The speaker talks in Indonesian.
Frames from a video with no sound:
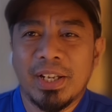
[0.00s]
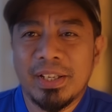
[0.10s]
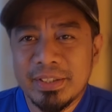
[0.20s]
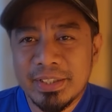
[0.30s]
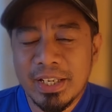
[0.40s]

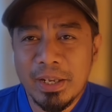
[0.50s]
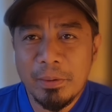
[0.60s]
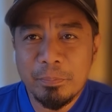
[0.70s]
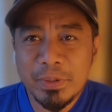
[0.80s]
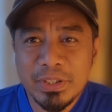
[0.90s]
dan
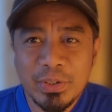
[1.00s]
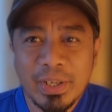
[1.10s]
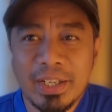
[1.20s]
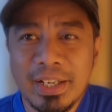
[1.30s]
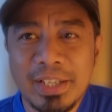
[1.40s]
salam
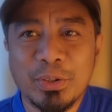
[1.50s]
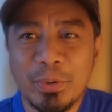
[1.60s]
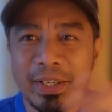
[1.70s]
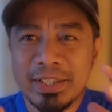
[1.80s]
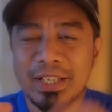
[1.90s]
persaudaraan guys
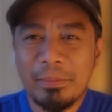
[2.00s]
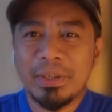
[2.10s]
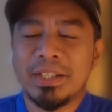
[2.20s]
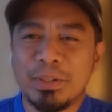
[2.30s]
Oke selamat